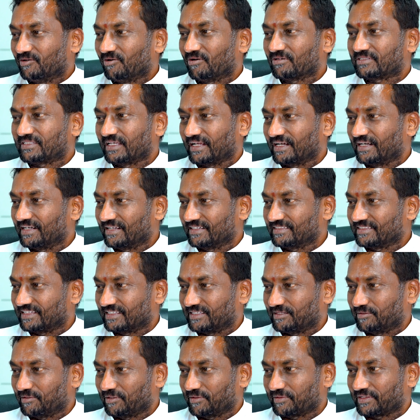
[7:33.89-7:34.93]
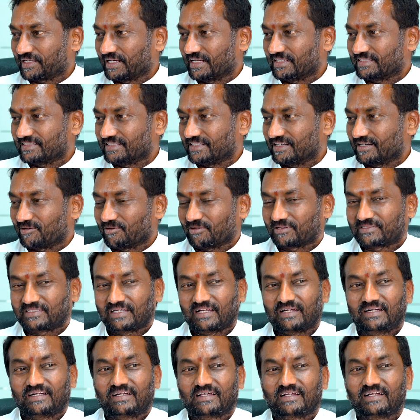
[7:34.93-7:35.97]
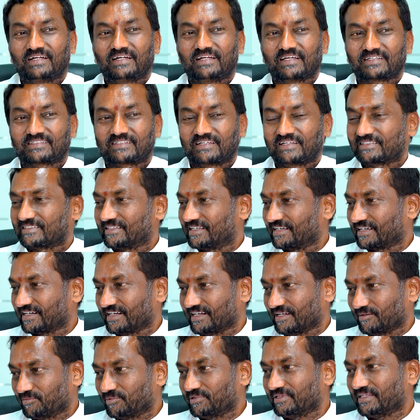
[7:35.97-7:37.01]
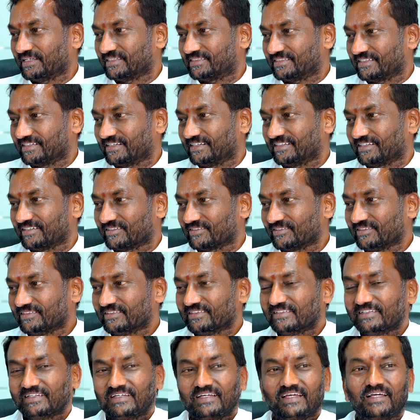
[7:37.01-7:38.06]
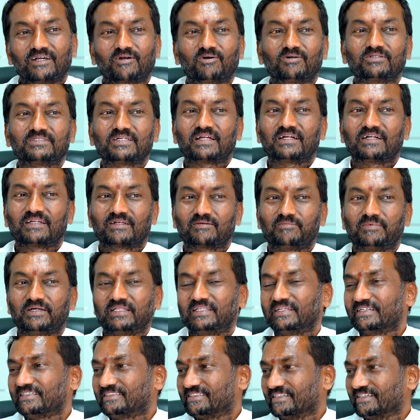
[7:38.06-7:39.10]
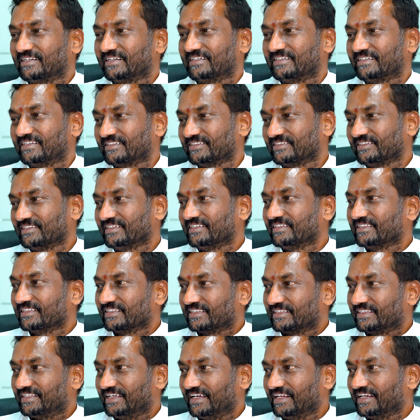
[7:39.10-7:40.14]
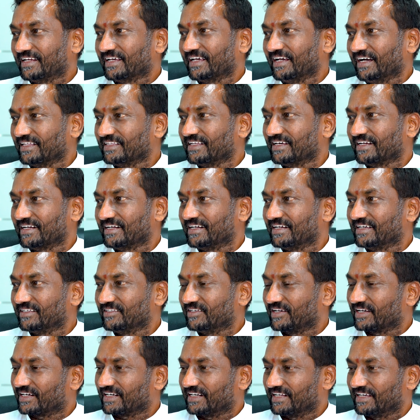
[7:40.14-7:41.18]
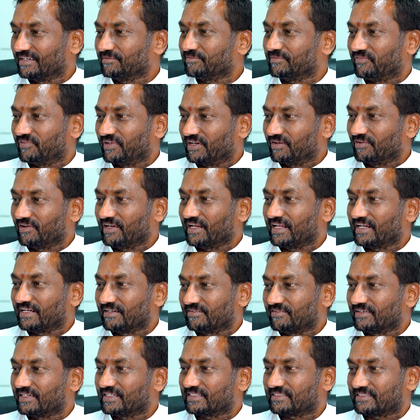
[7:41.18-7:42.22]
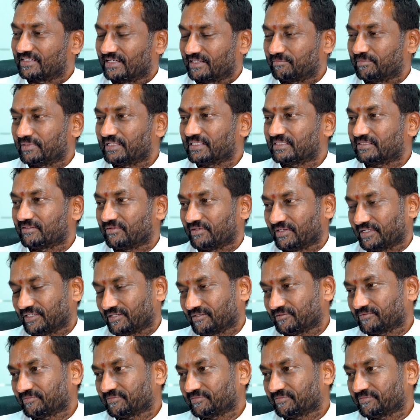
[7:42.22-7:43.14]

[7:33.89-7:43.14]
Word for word: ఒకసారి అంటారు చంద్రబాబును కలిసినట్టు ఒకసారి అంటారు ఇండస్ట్రీస్ దగ్గర డబ్బులు తెచ్చిరంటారు ఇంకోసారి అంటారు బెదిరిచ్చారంటారు దేనికి ఆధారం లేదు ఎక్కడ ఏం విలువ లేనటువంటి స్టేట్మెంట్స్ ఇవన్నీ